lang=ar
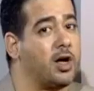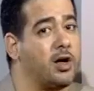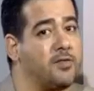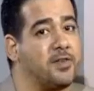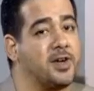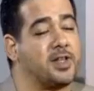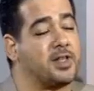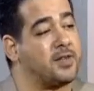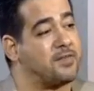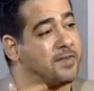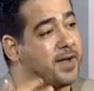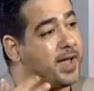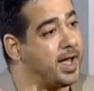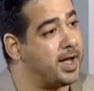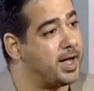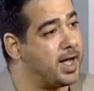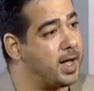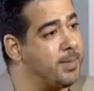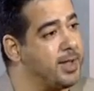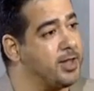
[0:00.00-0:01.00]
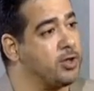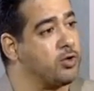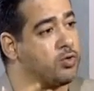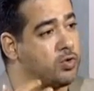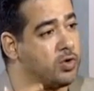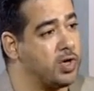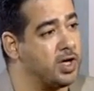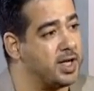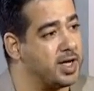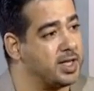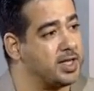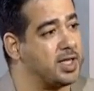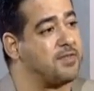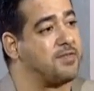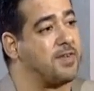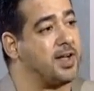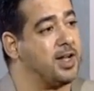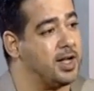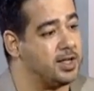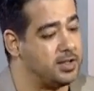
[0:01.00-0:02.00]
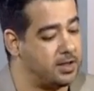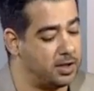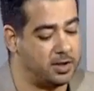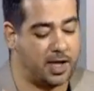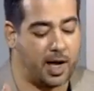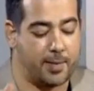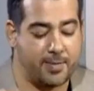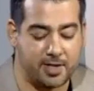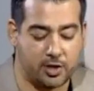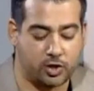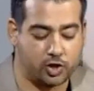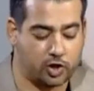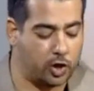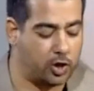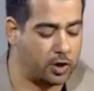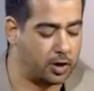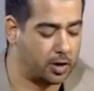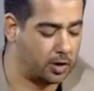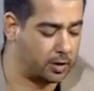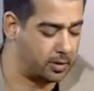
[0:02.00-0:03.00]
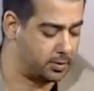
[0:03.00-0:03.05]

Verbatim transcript: في ارتفاع كمان آه، يرتفع الاعتيادي كمان ان شاء الله